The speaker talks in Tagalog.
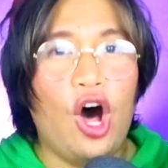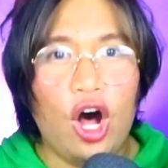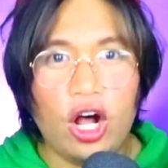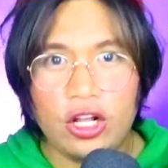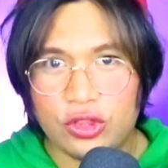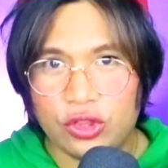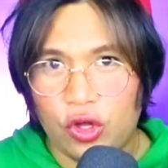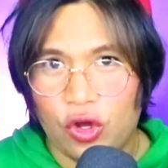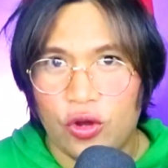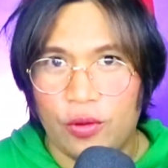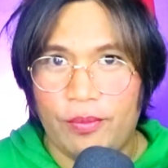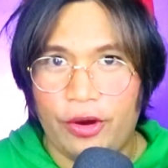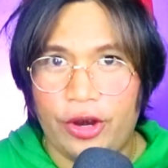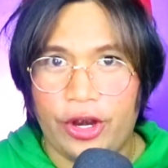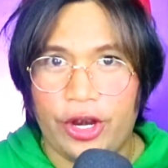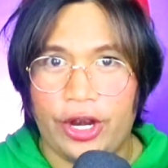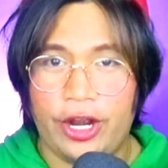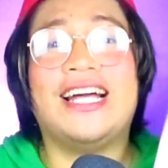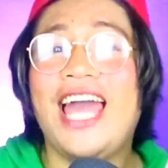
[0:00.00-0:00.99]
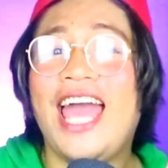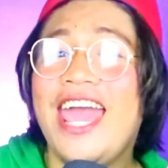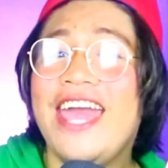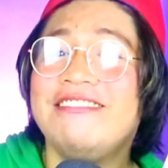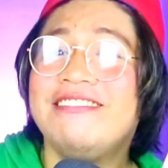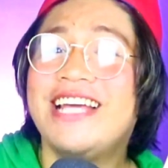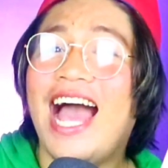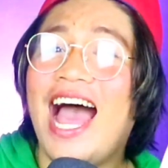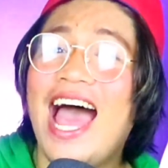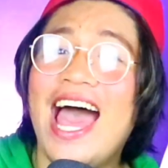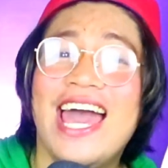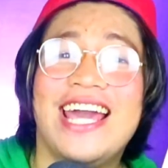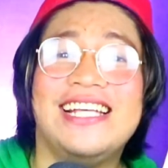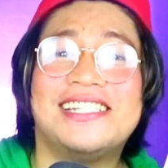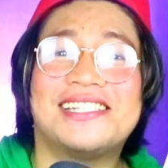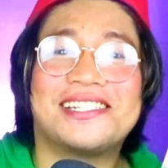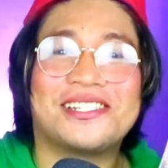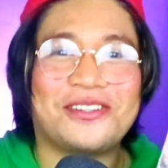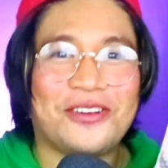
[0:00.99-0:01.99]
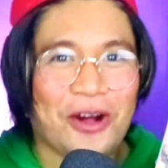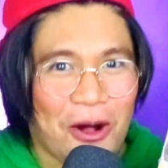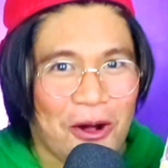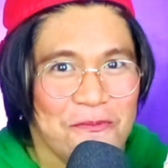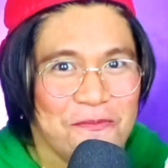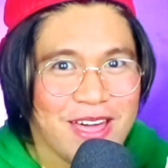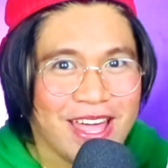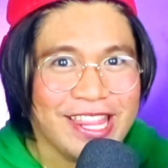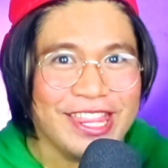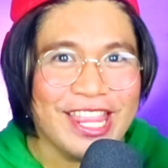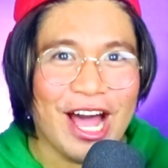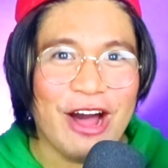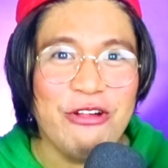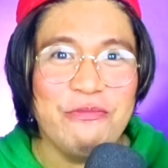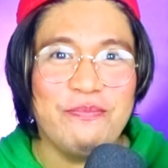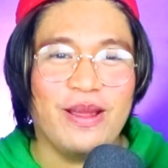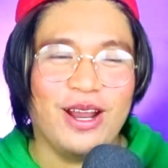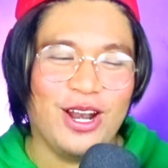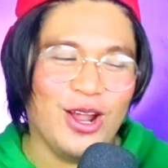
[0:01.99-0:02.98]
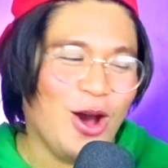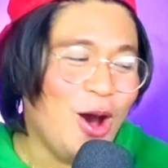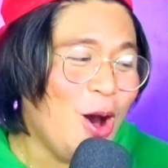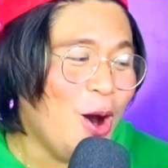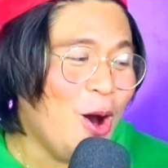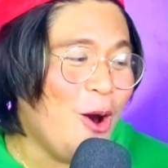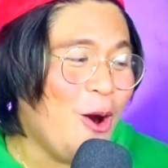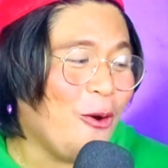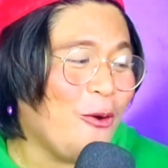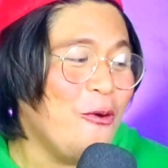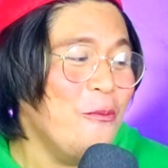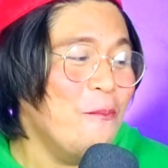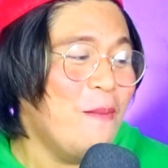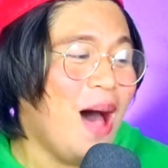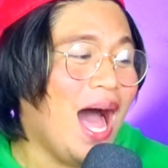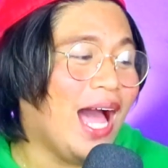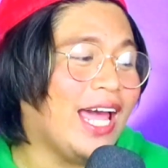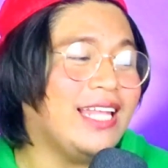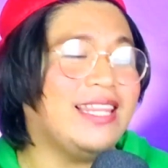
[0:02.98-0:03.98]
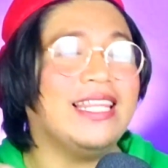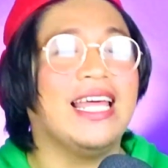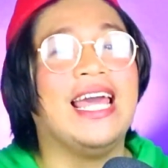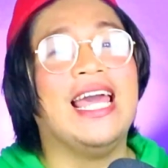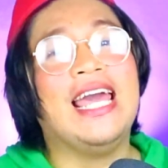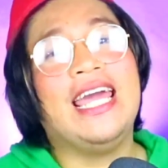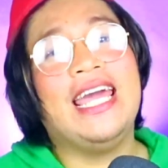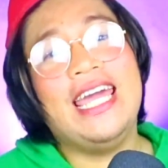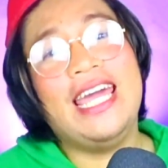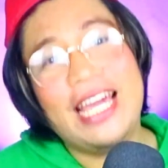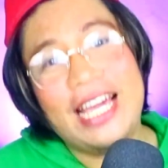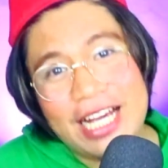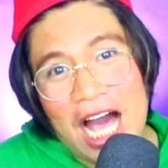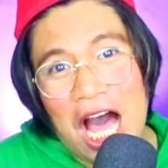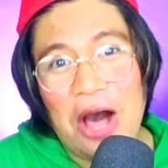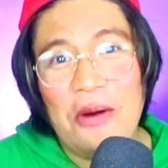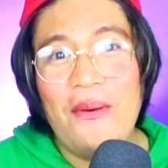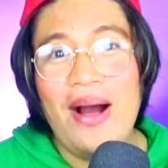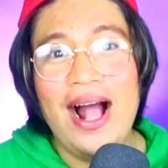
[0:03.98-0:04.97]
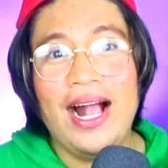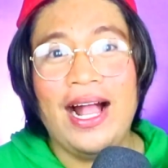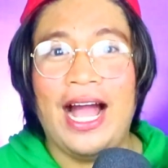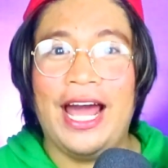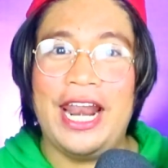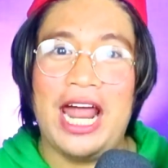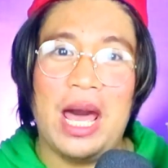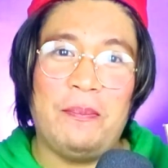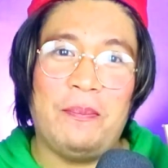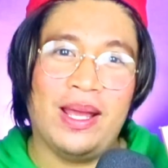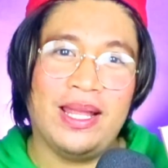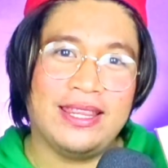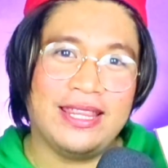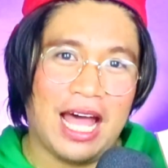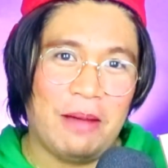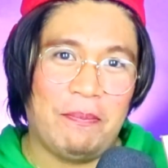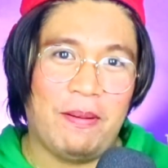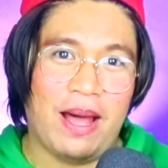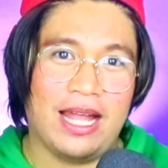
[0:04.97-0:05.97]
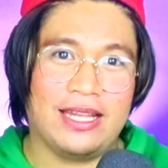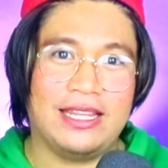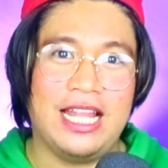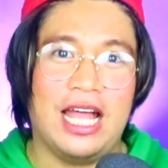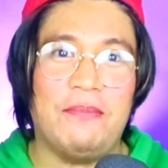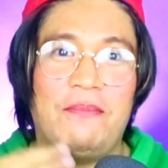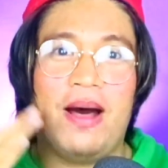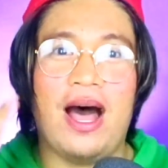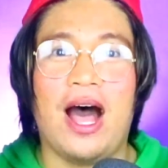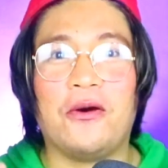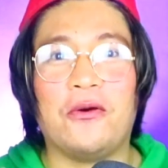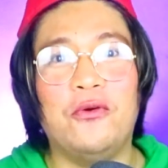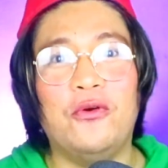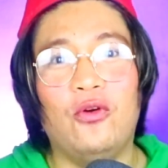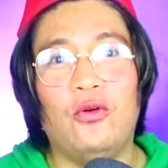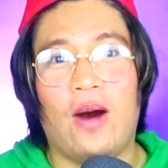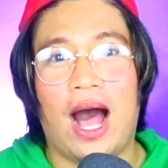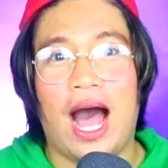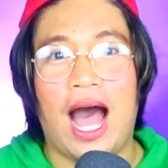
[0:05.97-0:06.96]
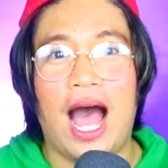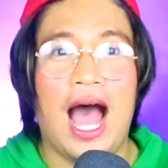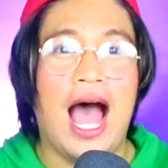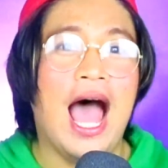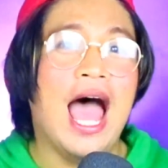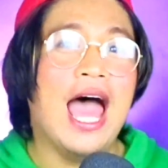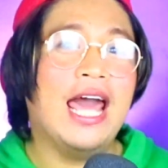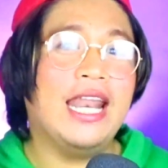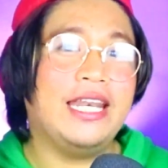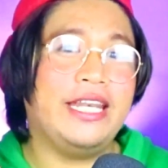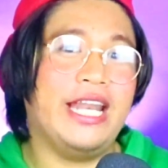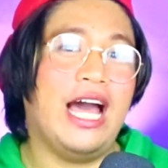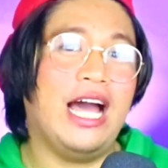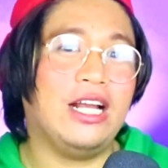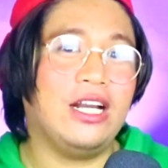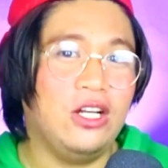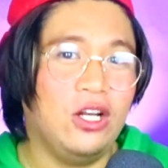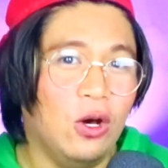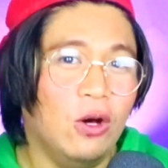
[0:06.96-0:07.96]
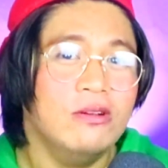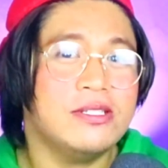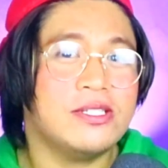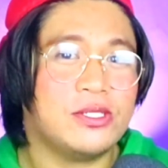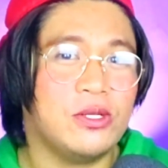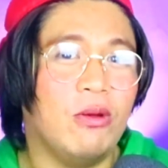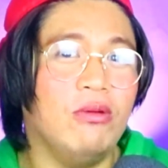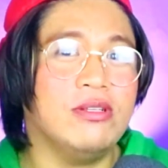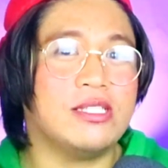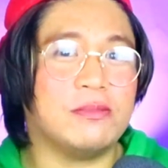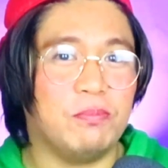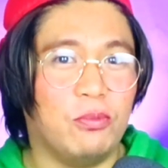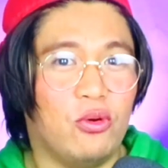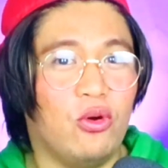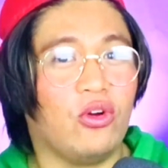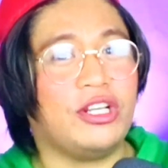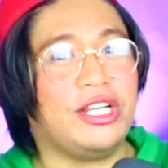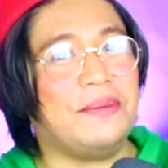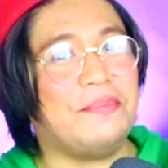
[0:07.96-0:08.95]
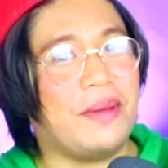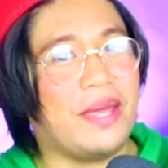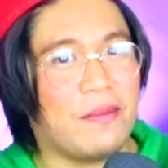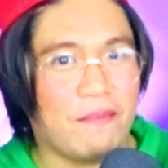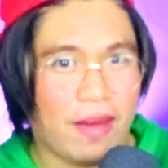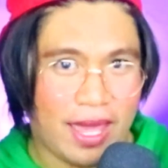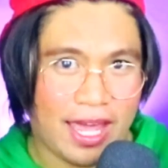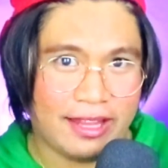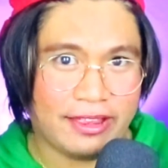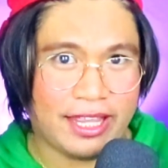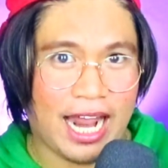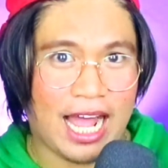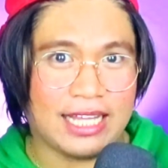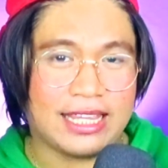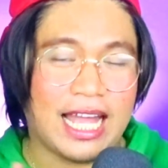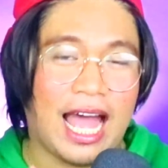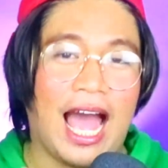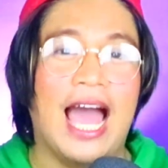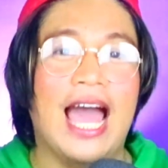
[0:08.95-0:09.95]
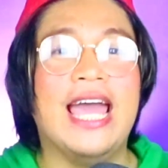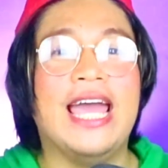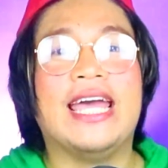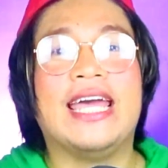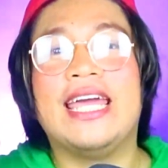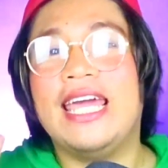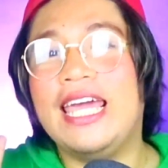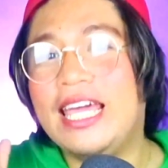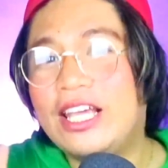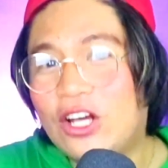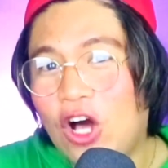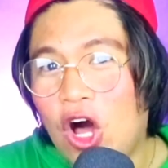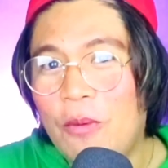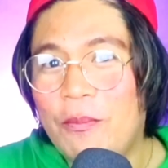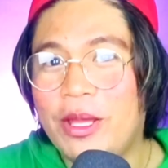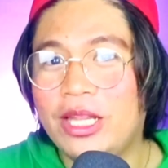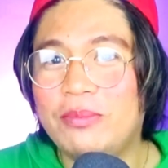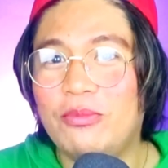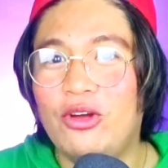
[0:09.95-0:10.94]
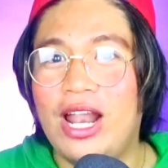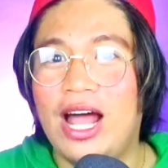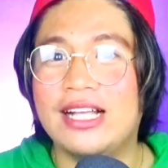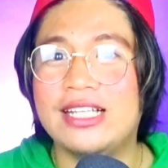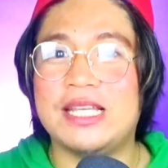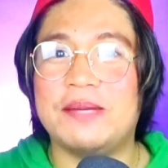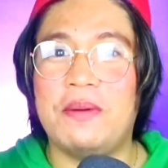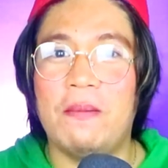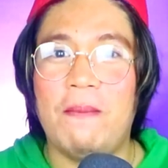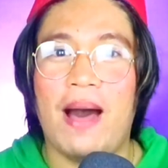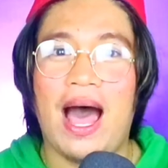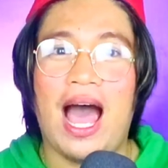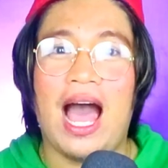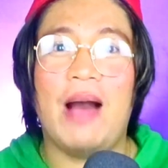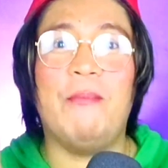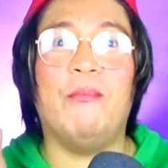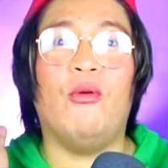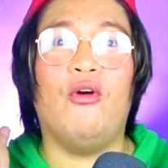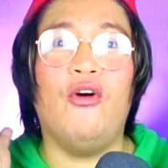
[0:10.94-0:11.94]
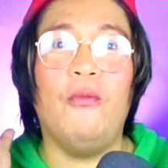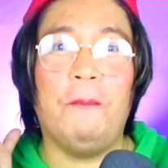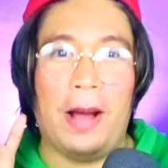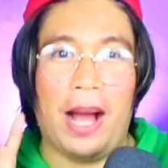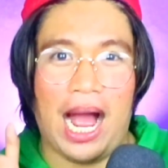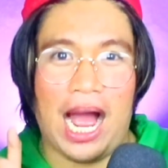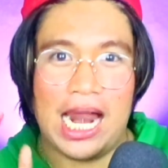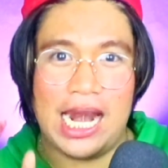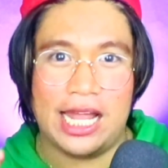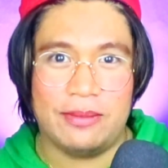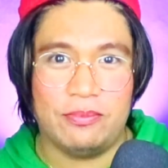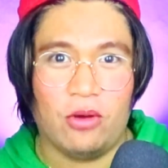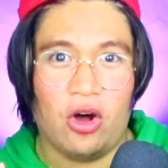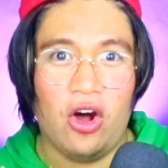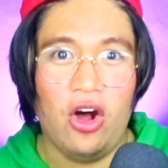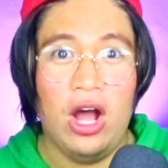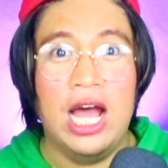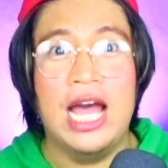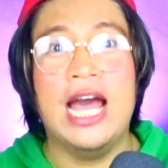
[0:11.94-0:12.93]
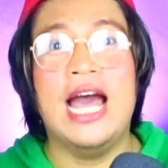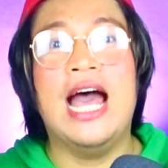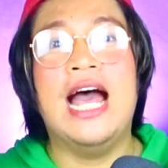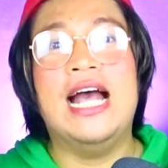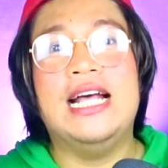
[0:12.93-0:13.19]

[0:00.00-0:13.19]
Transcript: October. Kaya guys, comment down below kung bakit ikaw ang karapat dapat na makuha ng Los Souls book ni Maymay Entrata. I-comment mo lang sa baba ang buong pangalan mo,